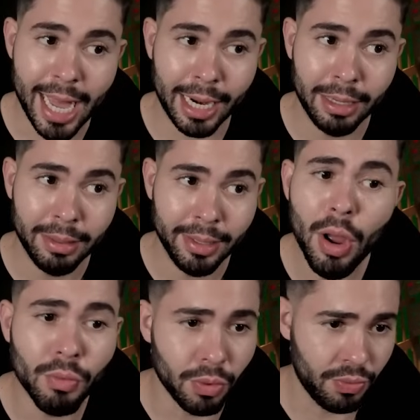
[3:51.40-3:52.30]
Cara,
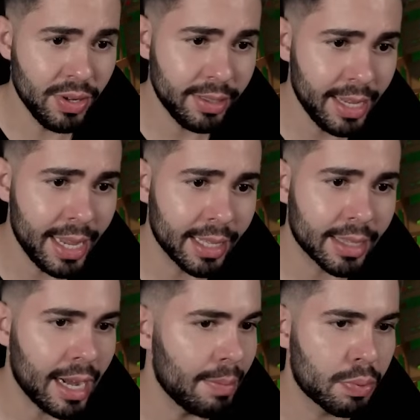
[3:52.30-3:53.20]
eu vou fazer,
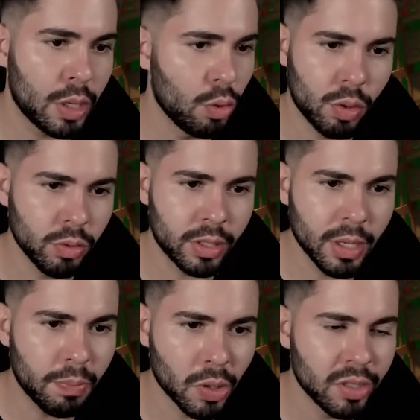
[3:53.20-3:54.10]
tá? Porque eu
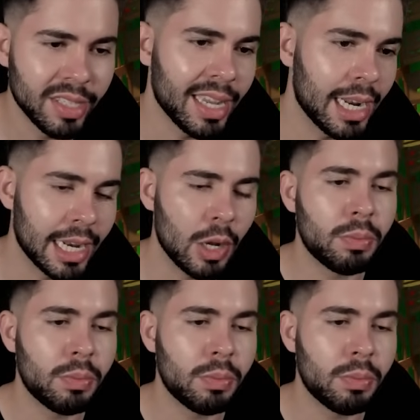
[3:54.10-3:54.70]
consigo produzir ele, né?